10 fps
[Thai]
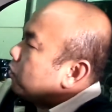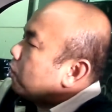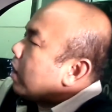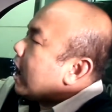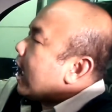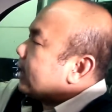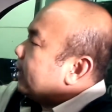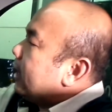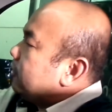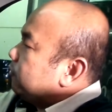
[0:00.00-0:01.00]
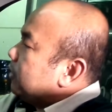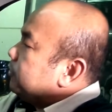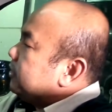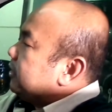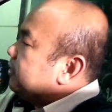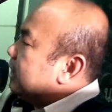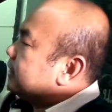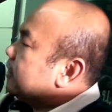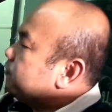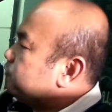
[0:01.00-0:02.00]
กว้างนะฮะได้วิธีเสียง
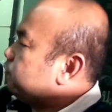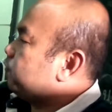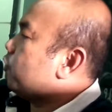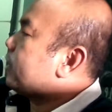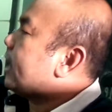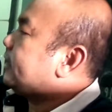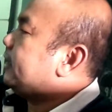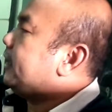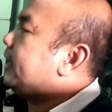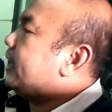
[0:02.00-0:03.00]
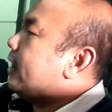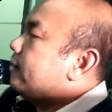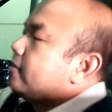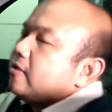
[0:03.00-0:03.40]
ได้โฟกัสดีๆนะฮะ